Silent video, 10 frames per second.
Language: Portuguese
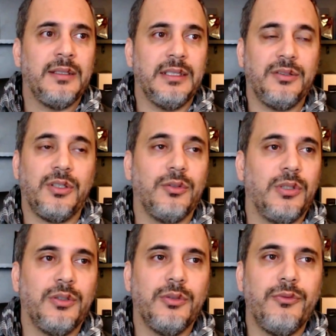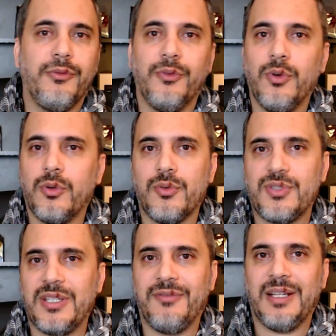Tanto que eu, eu não vou
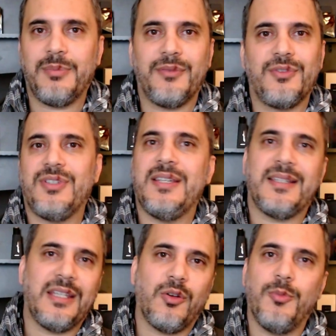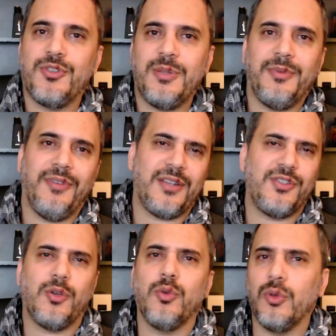conseguir falar para vocês aqui, como eu sempre faço,
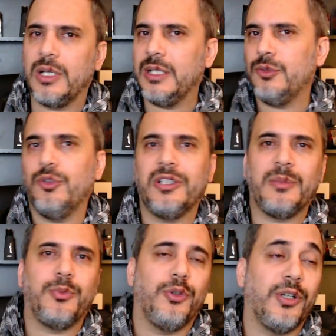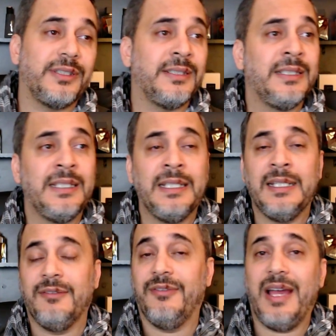de ir colocando nota por nota
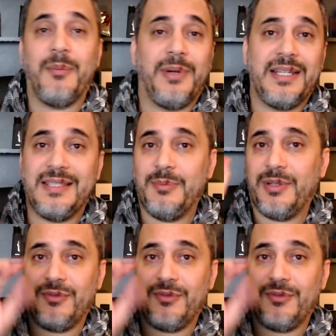vai aparecer para